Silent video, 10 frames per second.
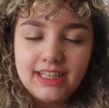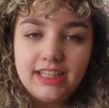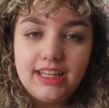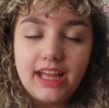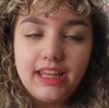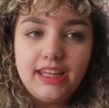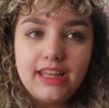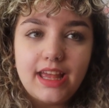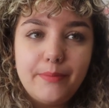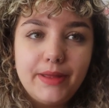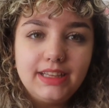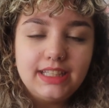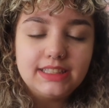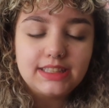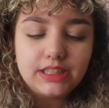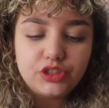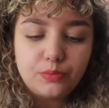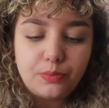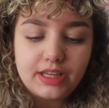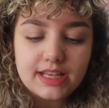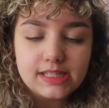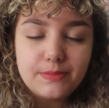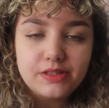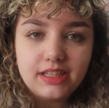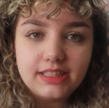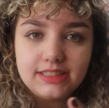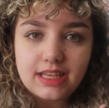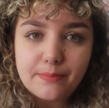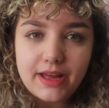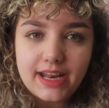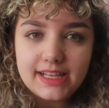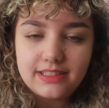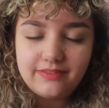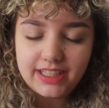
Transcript: E aí é bem interessante, porque essas personagens que aparecem,